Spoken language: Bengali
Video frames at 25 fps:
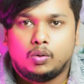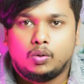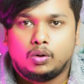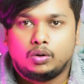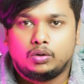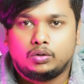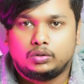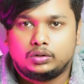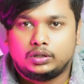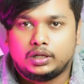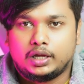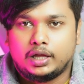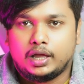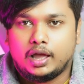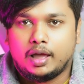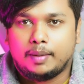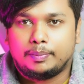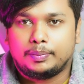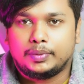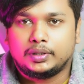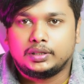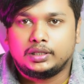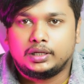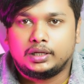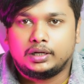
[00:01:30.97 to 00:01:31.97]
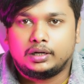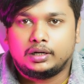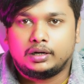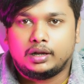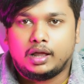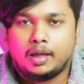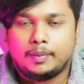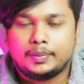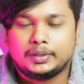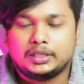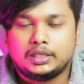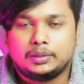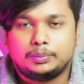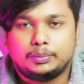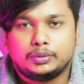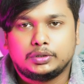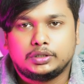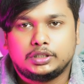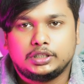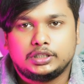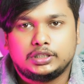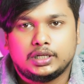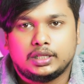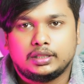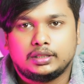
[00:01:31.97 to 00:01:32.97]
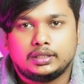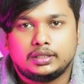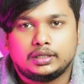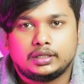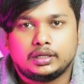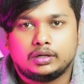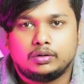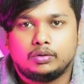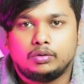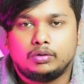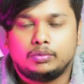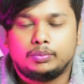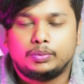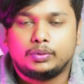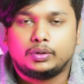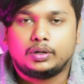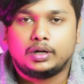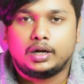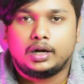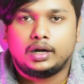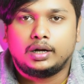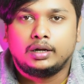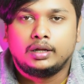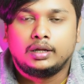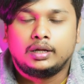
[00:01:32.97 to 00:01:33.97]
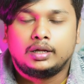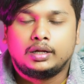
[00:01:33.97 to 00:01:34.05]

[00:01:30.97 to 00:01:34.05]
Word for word: অন্যথায় আপনাদের আমাদের প্রতিষ্ঠান থেকে কোনো প্রকার